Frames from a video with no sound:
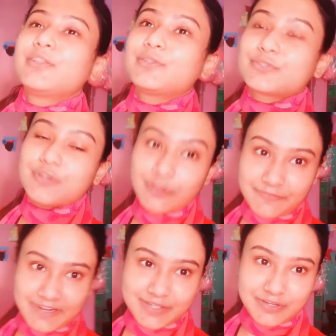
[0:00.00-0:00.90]
তো চলো
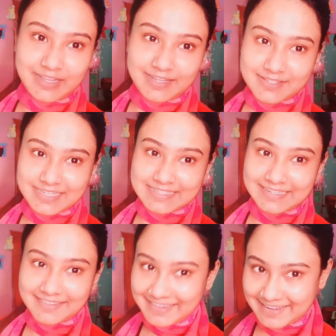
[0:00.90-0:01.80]
ফ্রেশ হয়ে লাঞ্চে
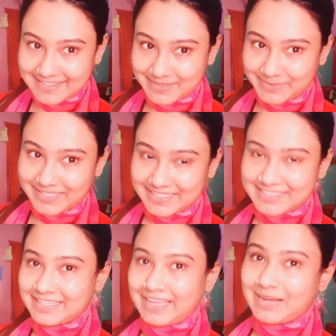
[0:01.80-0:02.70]
আজকে কি আছে তোমাদেরকে
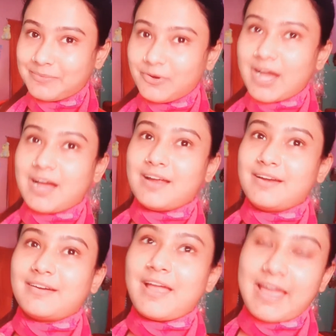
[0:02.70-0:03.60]
সেটা দেখাবো আর
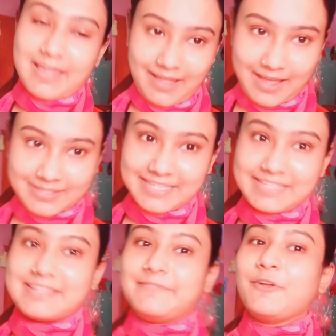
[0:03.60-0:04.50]
হ্যাঁ আজকে
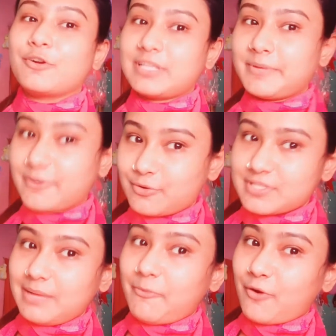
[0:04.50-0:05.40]
যে ব্লগটা আমি
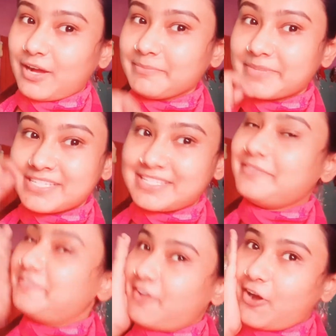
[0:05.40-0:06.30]
করছিলাম অকাল বৃষ্টির
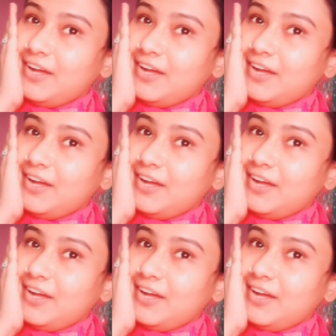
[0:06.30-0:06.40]
ব্লগ